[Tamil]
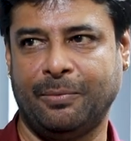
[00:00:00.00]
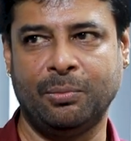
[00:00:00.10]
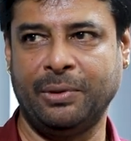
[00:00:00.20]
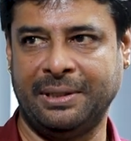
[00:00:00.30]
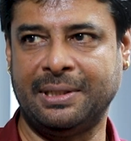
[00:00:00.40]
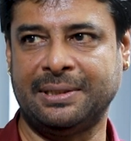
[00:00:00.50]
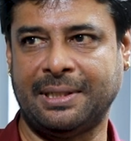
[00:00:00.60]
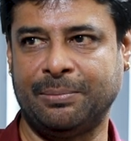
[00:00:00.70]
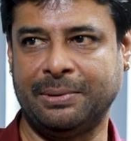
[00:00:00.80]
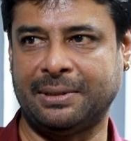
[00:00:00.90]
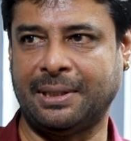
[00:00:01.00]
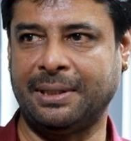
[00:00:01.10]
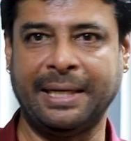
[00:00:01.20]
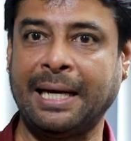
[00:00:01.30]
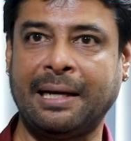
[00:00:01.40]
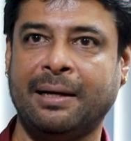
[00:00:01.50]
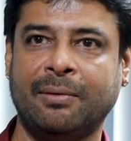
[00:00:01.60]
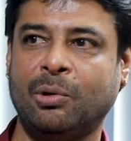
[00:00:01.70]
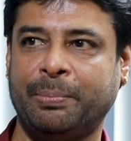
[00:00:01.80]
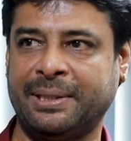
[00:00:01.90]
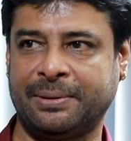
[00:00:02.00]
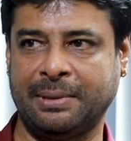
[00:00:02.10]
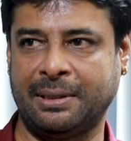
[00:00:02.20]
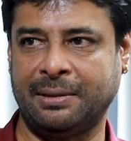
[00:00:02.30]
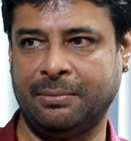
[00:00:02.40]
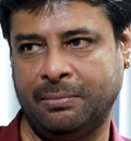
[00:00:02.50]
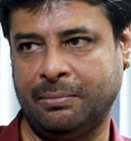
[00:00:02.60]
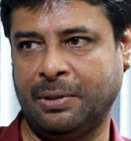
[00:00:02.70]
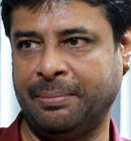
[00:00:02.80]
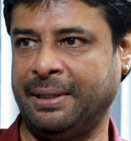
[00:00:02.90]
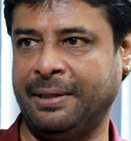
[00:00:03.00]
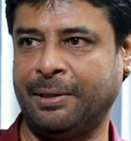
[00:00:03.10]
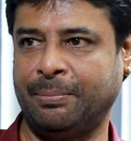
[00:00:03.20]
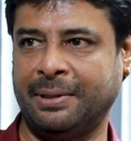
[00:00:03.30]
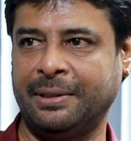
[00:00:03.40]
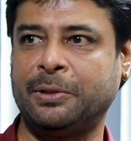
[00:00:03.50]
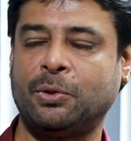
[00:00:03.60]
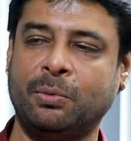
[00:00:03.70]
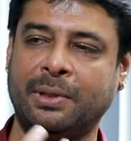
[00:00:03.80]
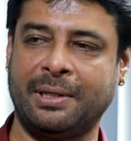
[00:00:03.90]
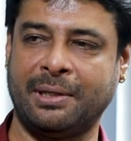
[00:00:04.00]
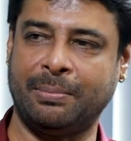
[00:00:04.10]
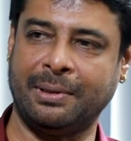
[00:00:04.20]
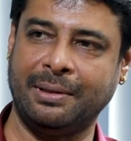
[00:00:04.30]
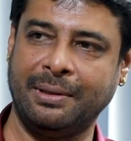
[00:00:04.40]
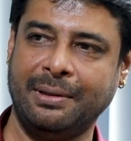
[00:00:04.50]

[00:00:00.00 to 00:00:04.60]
ரொம்ப இன்டென்ஸான பர்சனாலிட்டி நேரில் அவ்வளோ பேச மாட்டார் ரொம்ப அமைதியாக இருப்பார் இன்ட்ரோவர்ட்டாக இருப்பார்